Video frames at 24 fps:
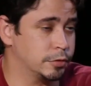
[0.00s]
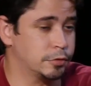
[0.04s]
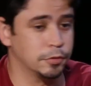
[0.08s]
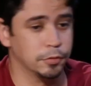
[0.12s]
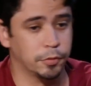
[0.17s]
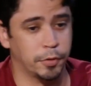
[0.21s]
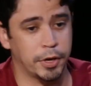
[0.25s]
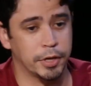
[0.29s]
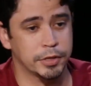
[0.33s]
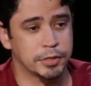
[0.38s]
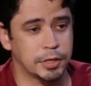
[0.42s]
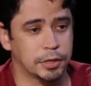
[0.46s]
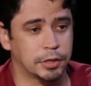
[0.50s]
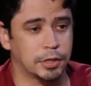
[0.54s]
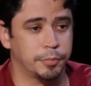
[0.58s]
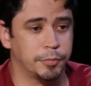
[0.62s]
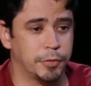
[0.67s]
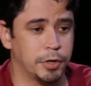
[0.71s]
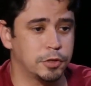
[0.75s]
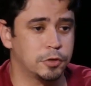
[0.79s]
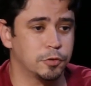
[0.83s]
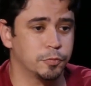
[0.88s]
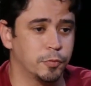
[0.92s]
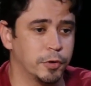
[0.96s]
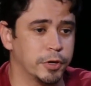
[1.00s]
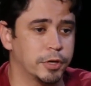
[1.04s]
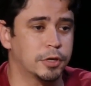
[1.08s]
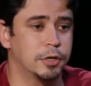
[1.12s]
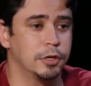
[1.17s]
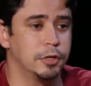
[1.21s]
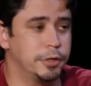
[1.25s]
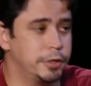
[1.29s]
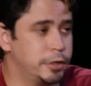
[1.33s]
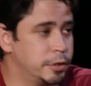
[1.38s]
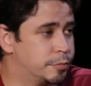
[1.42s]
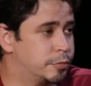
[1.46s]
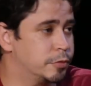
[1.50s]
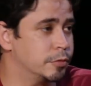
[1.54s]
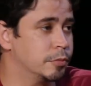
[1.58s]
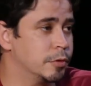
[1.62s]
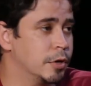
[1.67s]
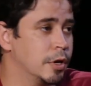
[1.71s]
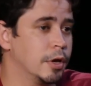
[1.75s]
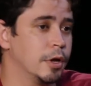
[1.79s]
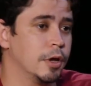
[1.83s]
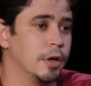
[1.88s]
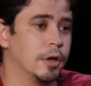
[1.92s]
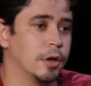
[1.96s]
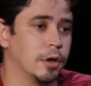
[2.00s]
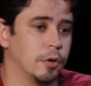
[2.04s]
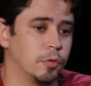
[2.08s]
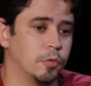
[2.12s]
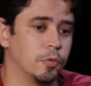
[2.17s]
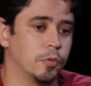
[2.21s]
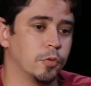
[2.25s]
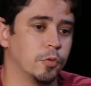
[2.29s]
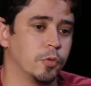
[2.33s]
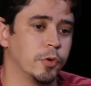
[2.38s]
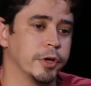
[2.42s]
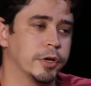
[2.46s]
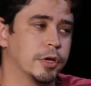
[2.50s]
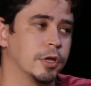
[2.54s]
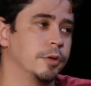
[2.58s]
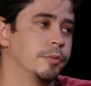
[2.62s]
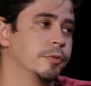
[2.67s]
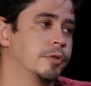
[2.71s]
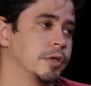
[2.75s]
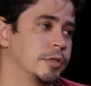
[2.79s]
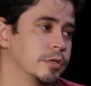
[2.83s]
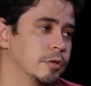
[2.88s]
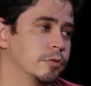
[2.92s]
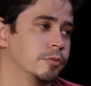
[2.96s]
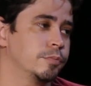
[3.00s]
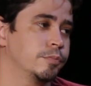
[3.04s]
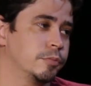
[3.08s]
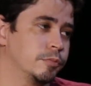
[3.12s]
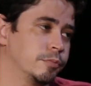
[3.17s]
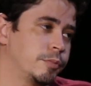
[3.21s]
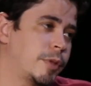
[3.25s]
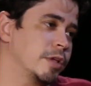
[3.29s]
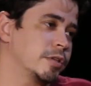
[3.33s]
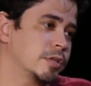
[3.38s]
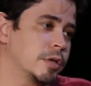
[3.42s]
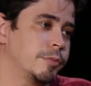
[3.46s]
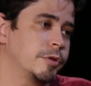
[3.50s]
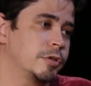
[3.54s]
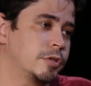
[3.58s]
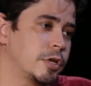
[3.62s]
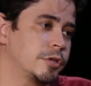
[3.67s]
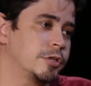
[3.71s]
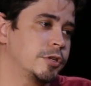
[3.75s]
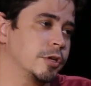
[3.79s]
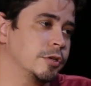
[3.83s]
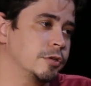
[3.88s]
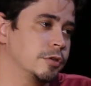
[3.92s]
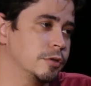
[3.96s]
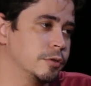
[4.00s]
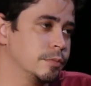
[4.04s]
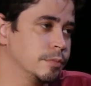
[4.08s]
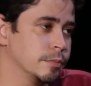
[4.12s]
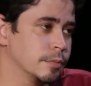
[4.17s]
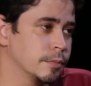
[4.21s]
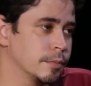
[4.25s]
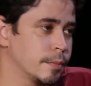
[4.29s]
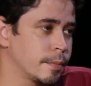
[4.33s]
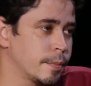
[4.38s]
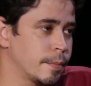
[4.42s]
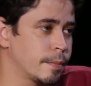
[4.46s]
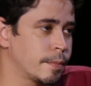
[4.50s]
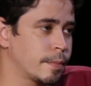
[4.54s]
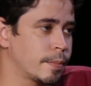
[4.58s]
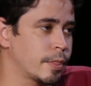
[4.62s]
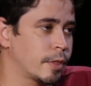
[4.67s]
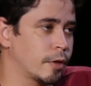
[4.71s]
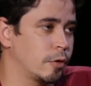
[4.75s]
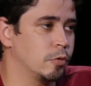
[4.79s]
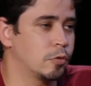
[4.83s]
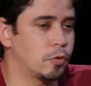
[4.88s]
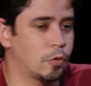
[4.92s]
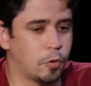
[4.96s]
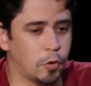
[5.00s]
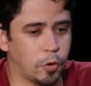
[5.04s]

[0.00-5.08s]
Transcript: Isso não é exatamente um equilíbrio. O, o equilíbrio está sendo basicamente a gente. O uhum.